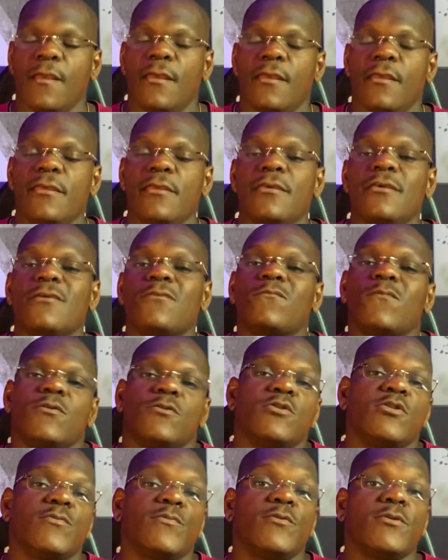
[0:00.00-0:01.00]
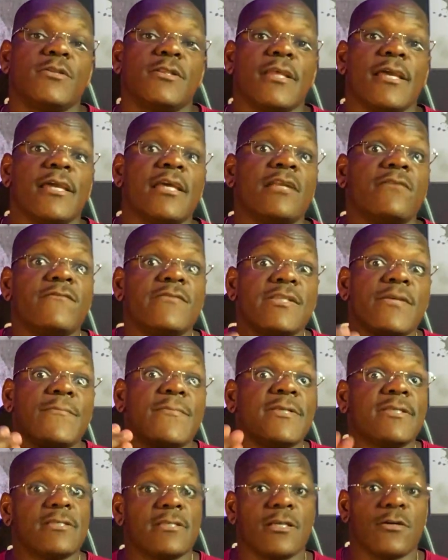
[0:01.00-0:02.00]
E quanto de proteína você
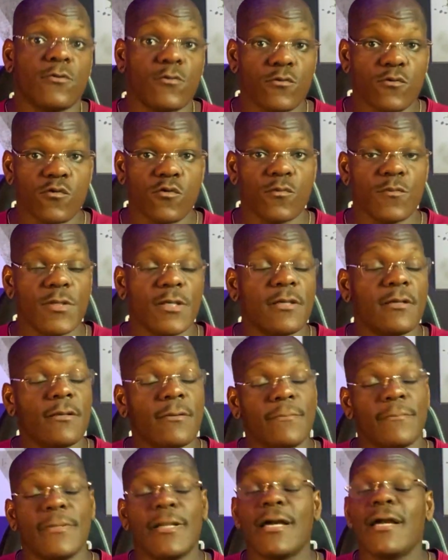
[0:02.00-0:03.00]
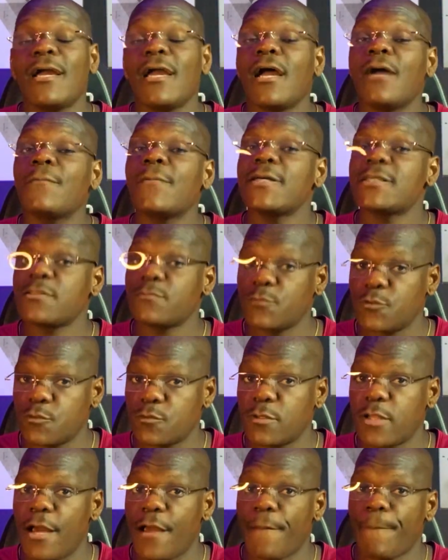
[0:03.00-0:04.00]
precisa consumir para ganhar massa
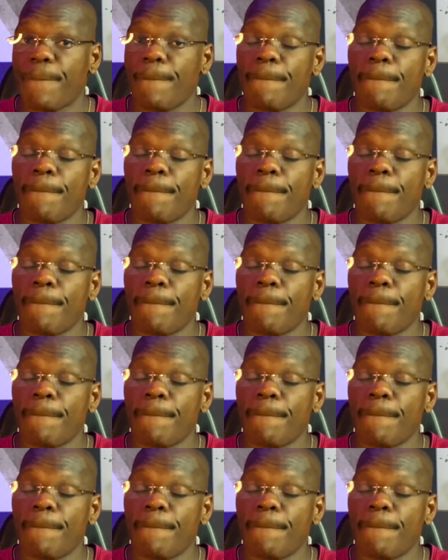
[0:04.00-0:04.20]
muscular?